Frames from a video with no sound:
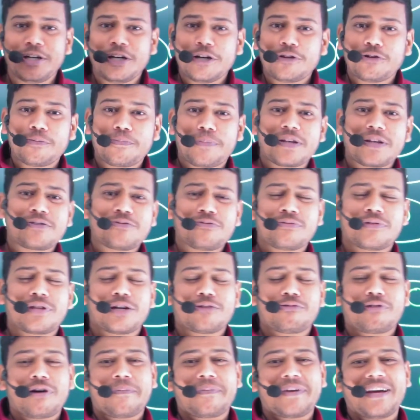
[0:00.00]
तो प्रश्न उत्तर
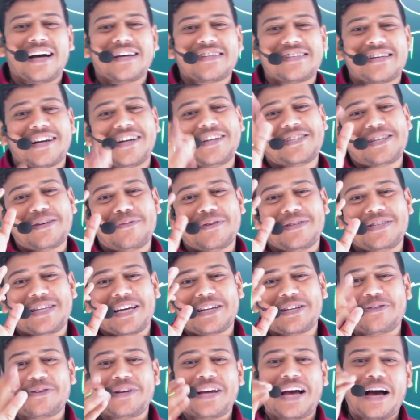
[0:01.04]
तो आपके आसानी से बन जाए
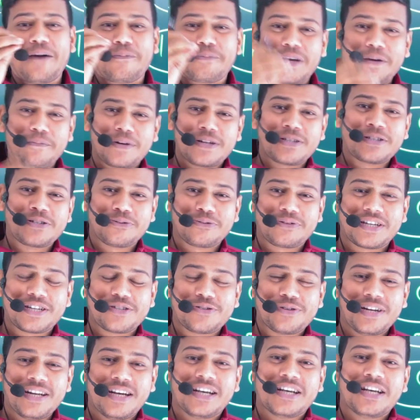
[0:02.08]
क्योंकि आपके प्रश्न उत्तर जो
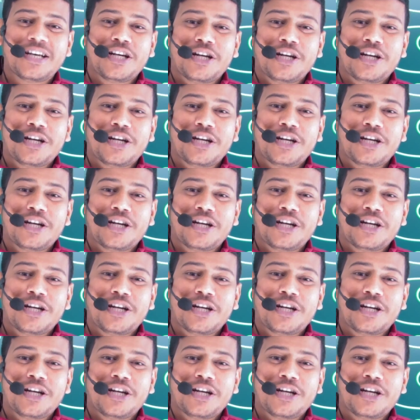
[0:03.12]
है ना